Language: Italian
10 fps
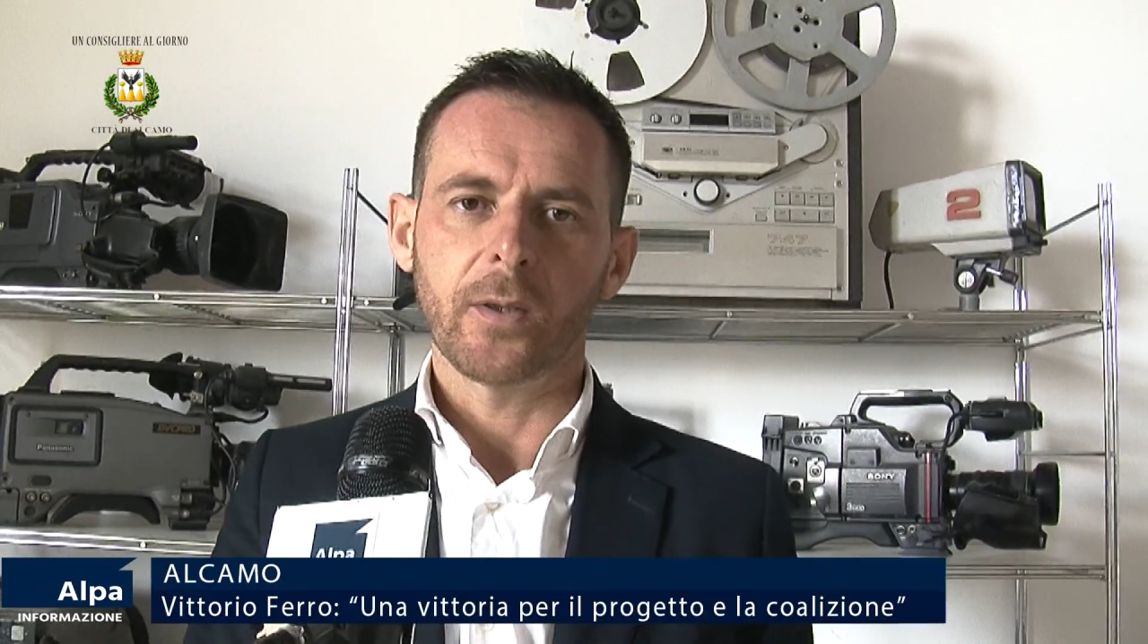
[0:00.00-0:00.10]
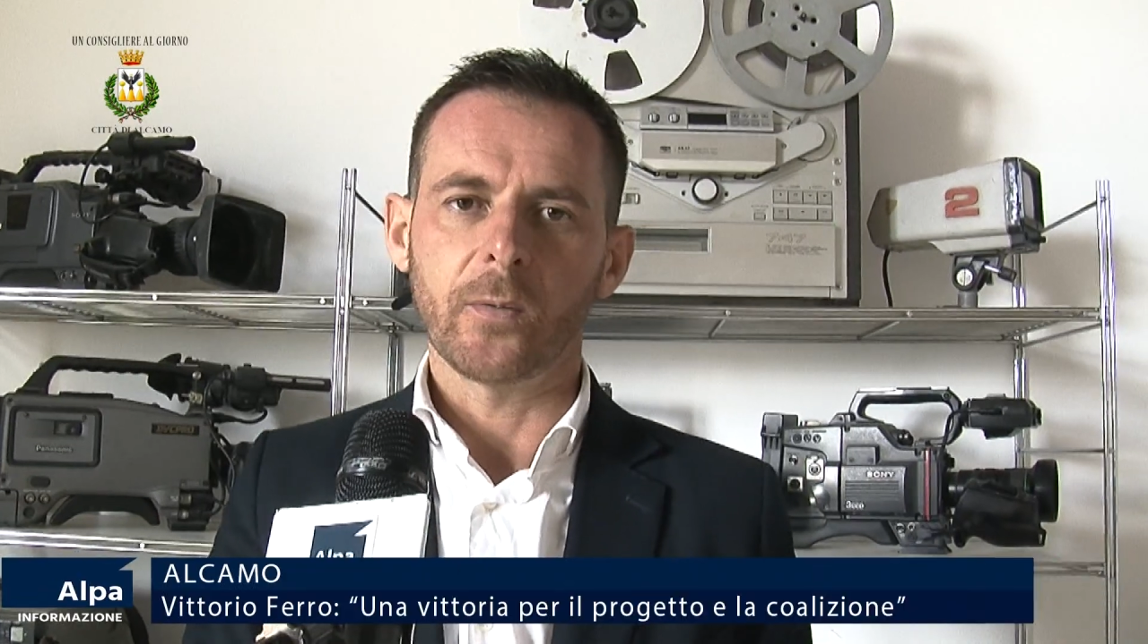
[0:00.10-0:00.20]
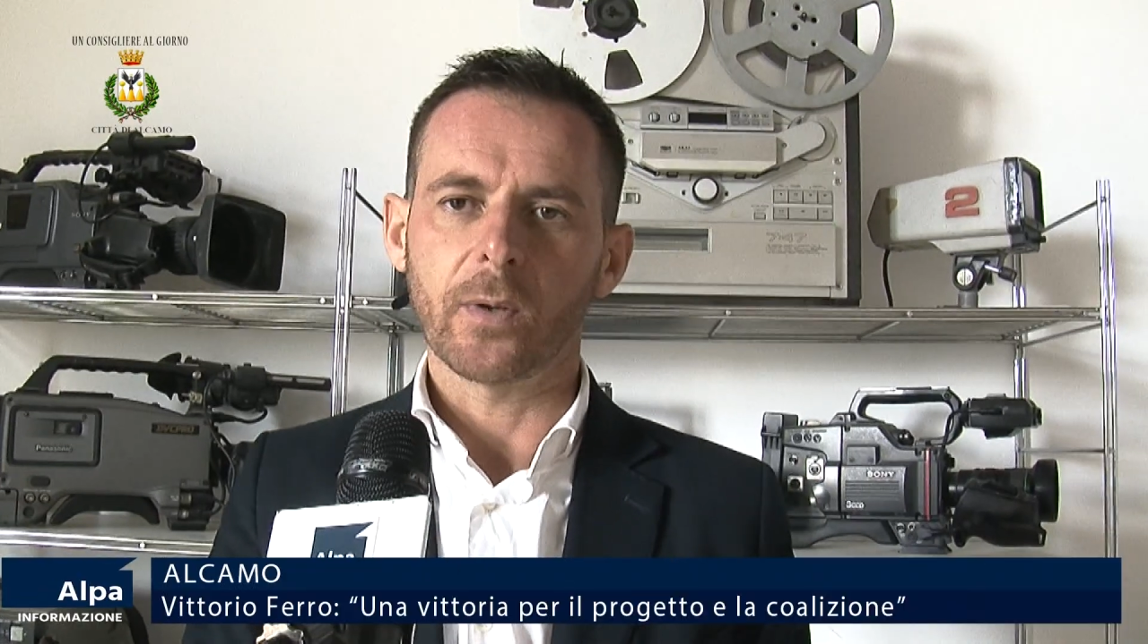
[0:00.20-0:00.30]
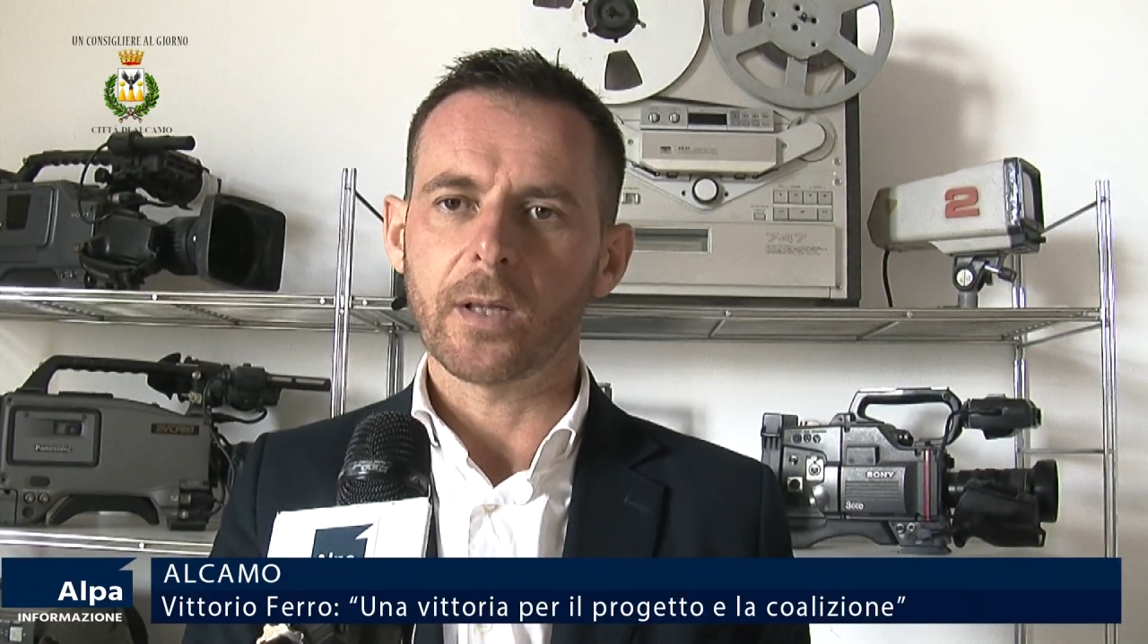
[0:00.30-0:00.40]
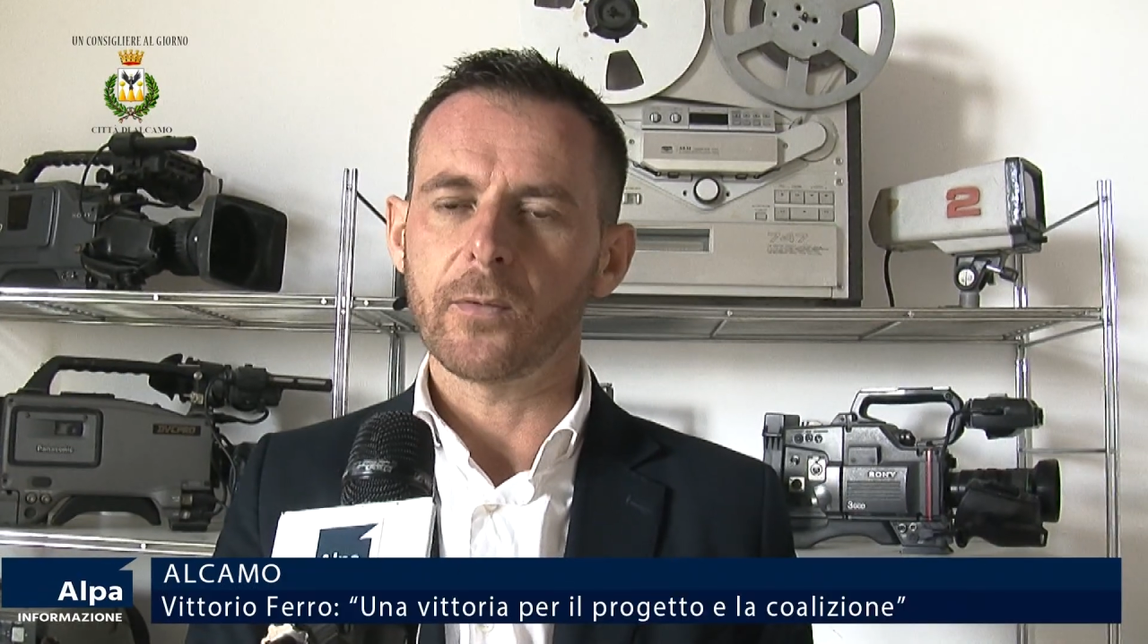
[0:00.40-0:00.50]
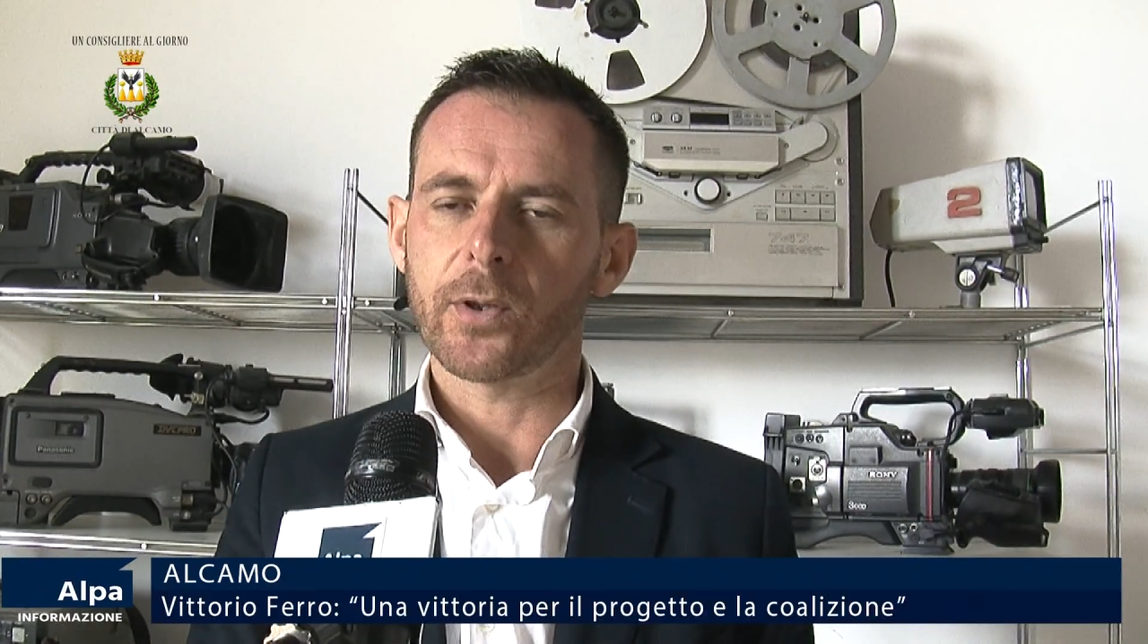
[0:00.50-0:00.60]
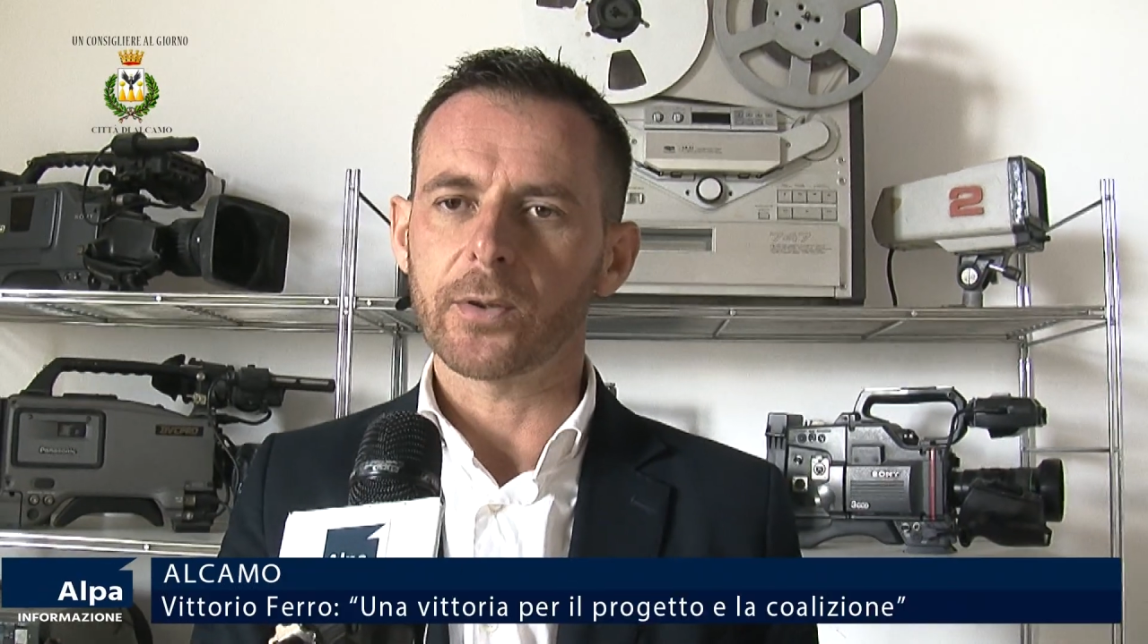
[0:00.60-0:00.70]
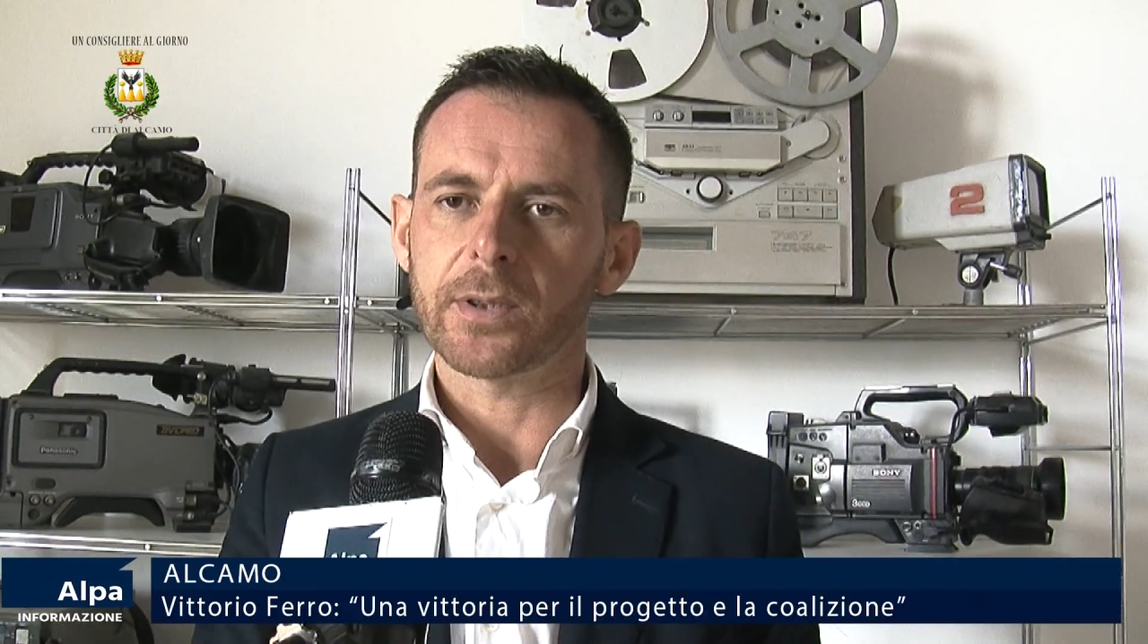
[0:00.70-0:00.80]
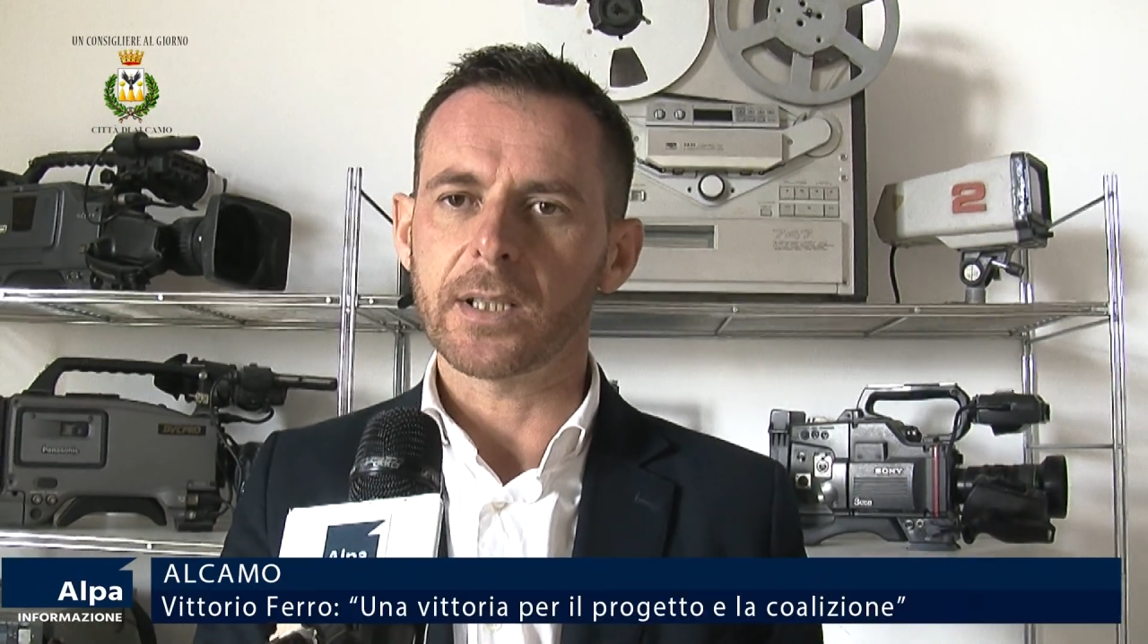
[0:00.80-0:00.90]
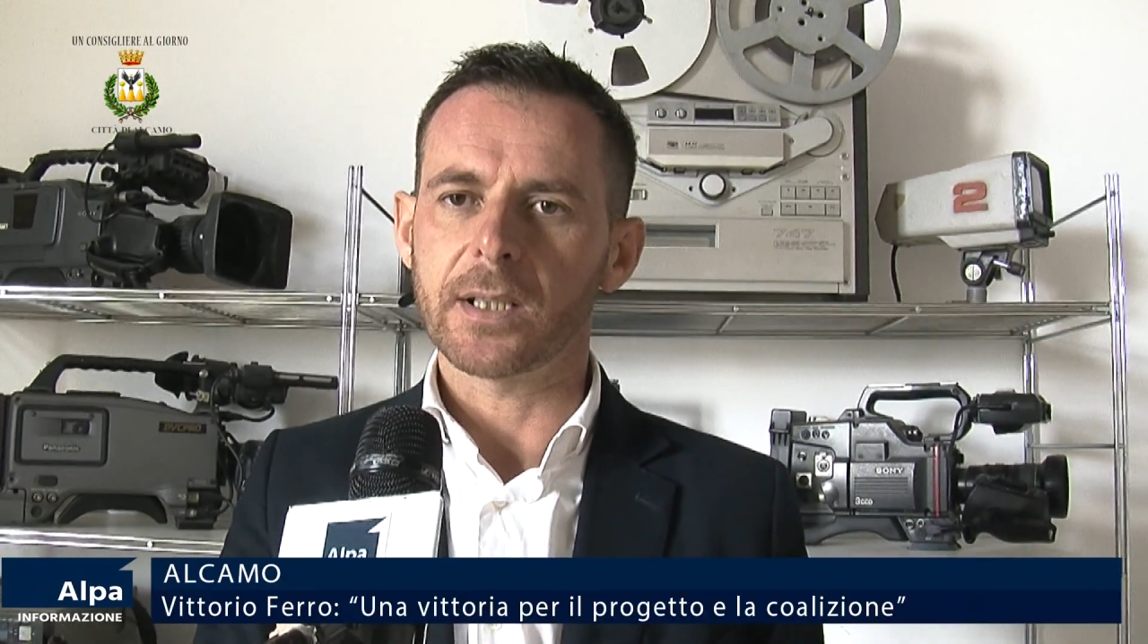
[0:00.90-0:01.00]
un
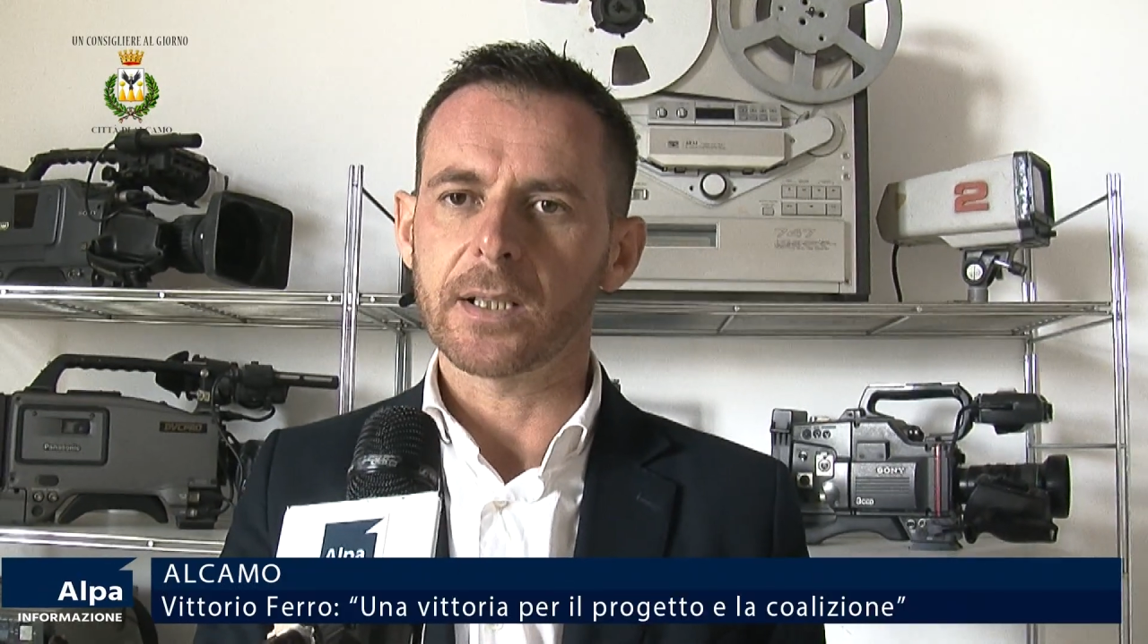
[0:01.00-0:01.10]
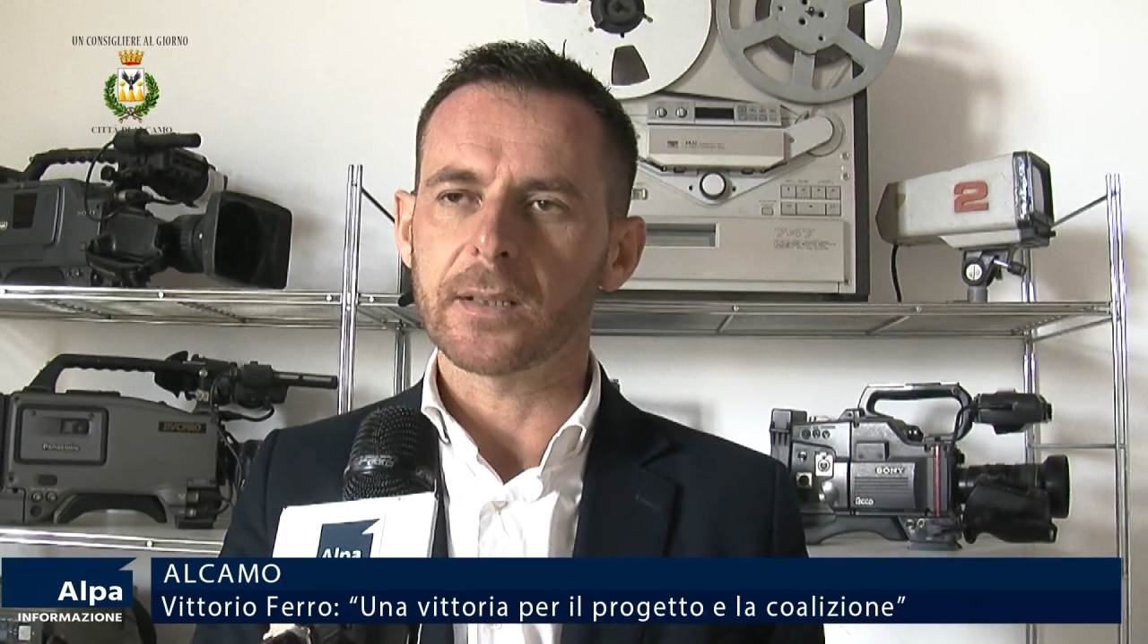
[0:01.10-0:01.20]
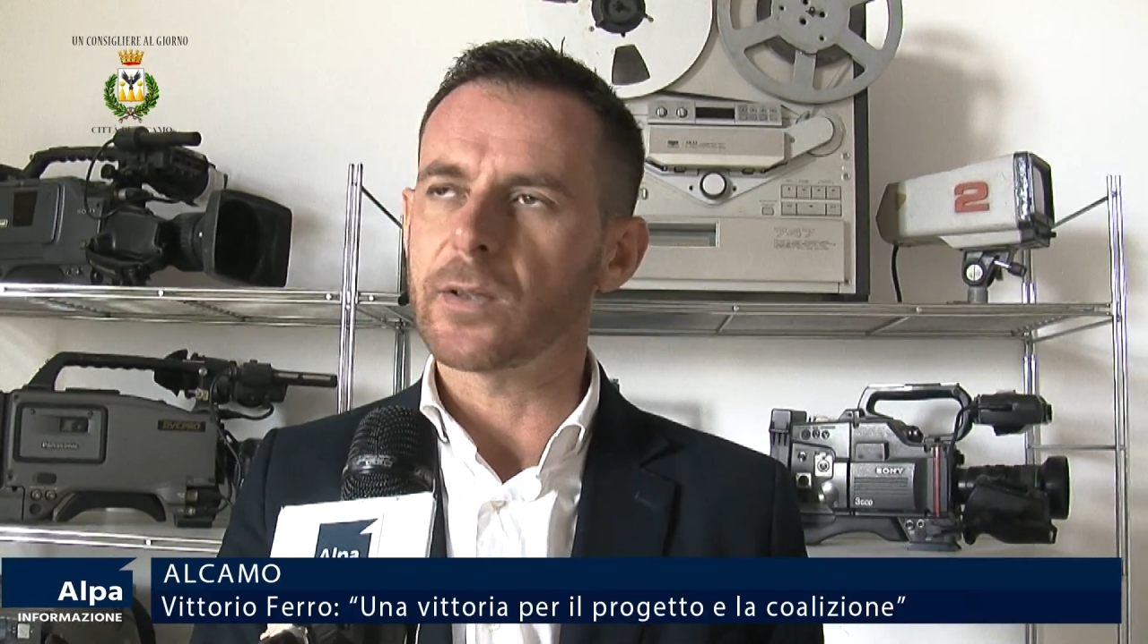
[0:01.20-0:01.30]
lavoro di,